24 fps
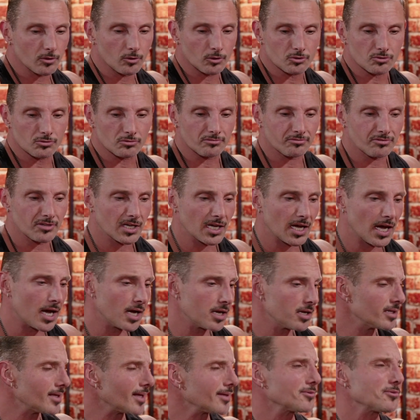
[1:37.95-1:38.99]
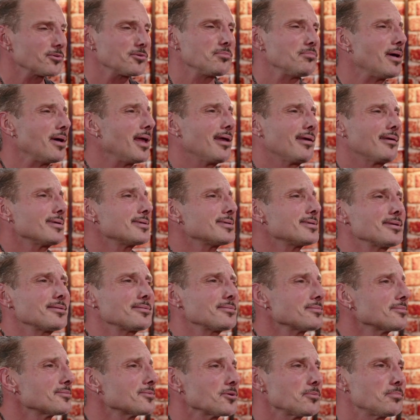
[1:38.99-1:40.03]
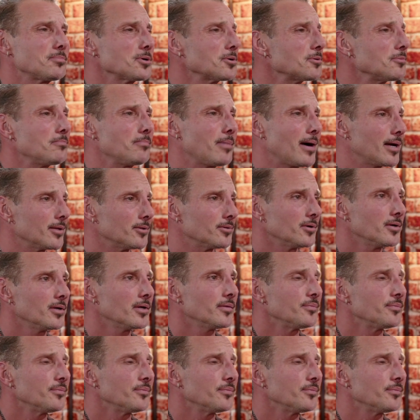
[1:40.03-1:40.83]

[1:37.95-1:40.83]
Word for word: outros não ficaram, e tá tudo bem, assim, não tô preocupado.